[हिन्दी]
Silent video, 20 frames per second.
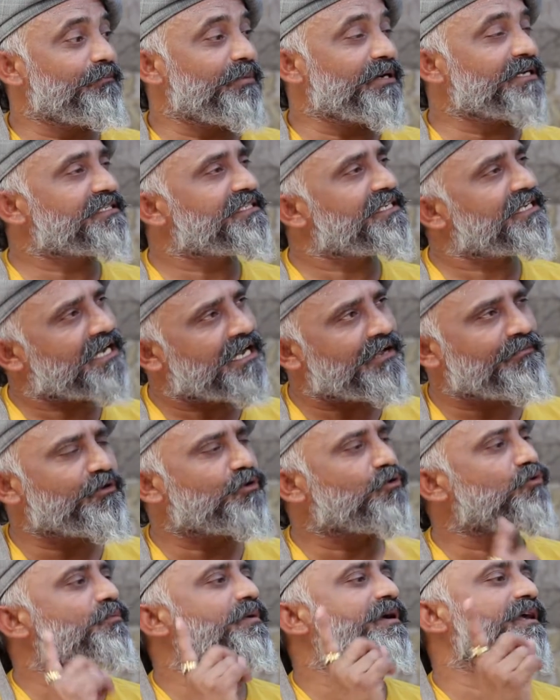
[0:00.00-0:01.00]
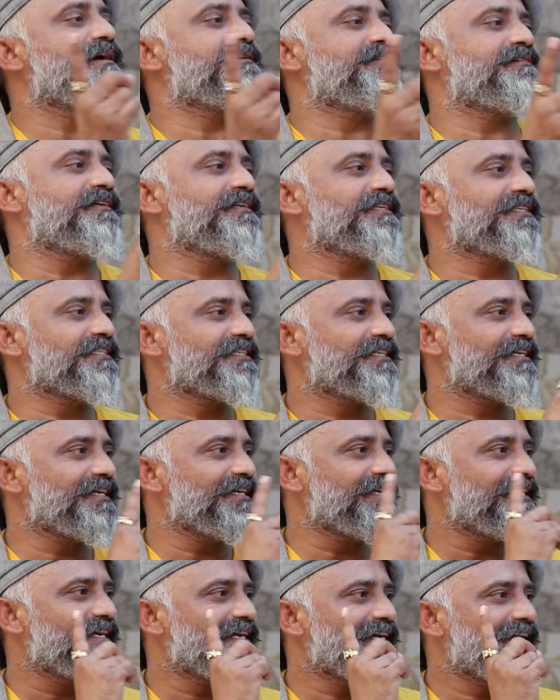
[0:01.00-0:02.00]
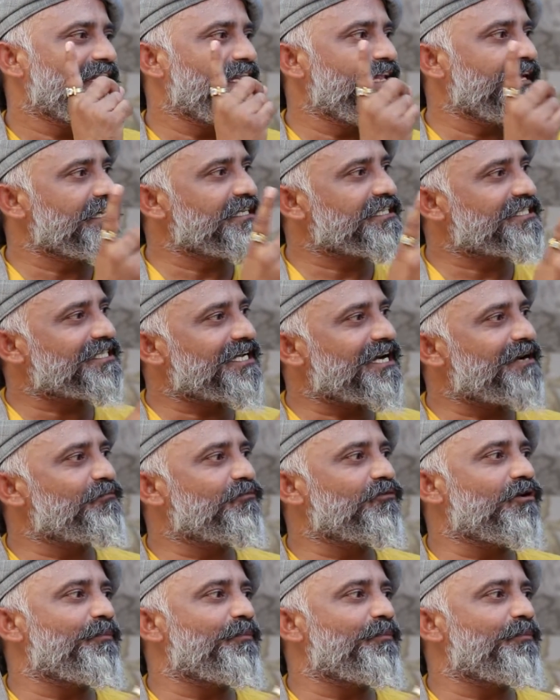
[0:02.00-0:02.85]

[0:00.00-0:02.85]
पक्षी कहाँ भी घूम के आ जाए लेकिन शाम